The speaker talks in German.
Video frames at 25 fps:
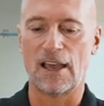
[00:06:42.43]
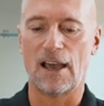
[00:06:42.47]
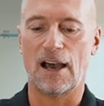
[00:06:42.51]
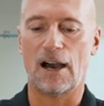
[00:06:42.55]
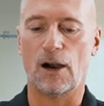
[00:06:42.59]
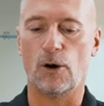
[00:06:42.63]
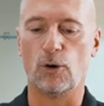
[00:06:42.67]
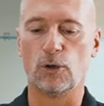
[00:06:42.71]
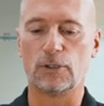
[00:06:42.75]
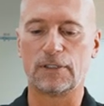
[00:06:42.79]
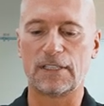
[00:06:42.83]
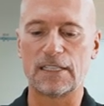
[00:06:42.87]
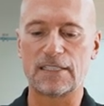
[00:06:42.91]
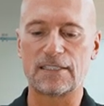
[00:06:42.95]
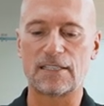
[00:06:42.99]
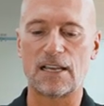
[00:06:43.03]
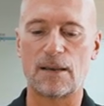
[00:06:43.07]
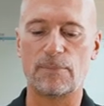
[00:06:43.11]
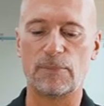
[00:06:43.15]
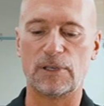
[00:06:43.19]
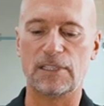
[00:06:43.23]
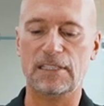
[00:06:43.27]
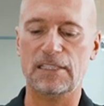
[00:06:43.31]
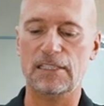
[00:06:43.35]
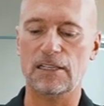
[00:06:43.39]
Auch das
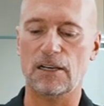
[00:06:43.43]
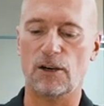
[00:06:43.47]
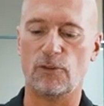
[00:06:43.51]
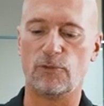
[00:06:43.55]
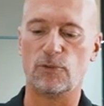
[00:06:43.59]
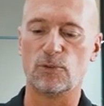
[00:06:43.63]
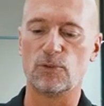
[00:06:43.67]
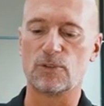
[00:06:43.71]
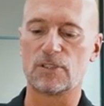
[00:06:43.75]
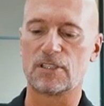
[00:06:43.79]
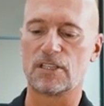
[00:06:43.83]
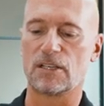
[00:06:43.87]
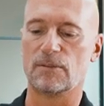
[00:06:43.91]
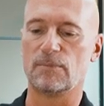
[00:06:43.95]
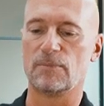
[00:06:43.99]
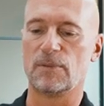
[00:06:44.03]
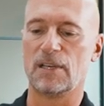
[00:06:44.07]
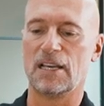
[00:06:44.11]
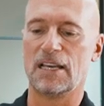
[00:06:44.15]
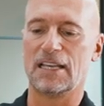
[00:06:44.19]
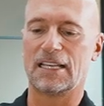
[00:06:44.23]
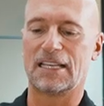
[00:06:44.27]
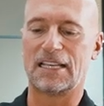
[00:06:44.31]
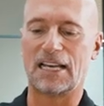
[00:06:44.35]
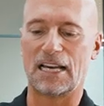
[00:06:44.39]
haben wir hier auf unserem
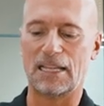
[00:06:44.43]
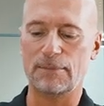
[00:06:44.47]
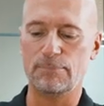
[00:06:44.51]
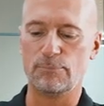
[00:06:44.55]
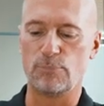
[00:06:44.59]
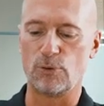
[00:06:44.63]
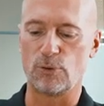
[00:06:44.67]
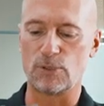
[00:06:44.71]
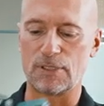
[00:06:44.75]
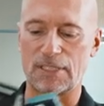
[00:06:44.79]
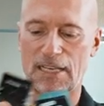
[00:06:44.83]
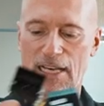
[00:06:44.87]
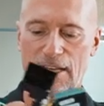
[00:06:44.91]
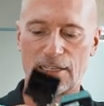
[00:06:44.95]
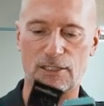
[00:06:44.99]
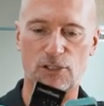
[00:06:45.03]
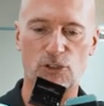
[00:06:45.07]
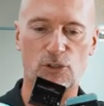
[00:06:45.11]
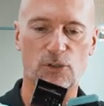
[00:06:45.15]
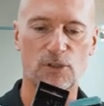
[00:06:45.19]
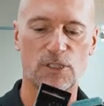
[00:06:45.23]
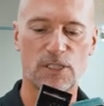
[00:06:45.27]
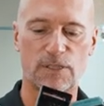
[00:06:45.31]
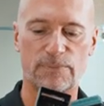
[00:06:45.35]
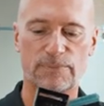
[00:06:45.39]

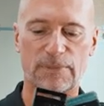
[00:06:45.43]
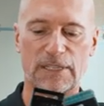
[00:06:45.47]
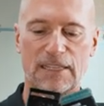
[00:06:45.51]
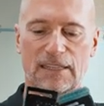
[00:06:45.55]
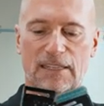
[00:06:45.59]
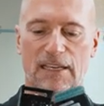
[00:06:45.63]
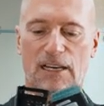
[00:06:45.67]
CAN-Bus-Anschluss mit